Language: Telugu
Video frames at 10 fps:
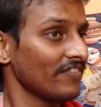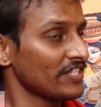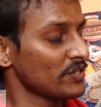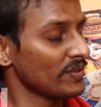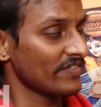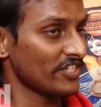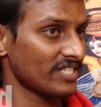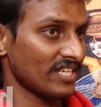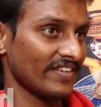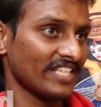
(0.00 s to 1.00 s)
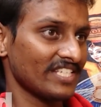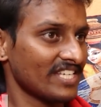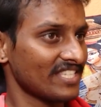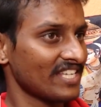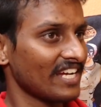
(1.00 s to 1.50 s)
ఫెస్టివల్ విషెస్ అవి అయితే
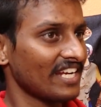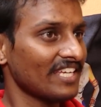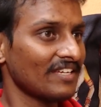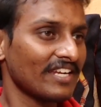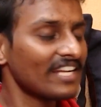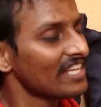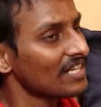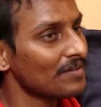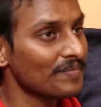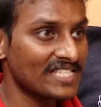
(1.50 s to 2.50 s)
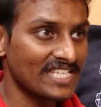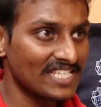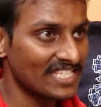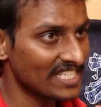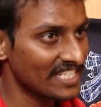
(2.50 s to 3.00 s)
చేస్తాను కానీ రెగ్యులర్ గా
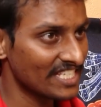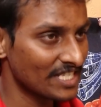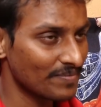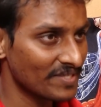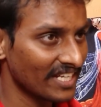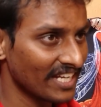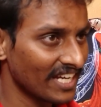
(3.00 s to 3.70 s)
మెసేజెస్ చేసి డిస్టర్బ్ చేయడం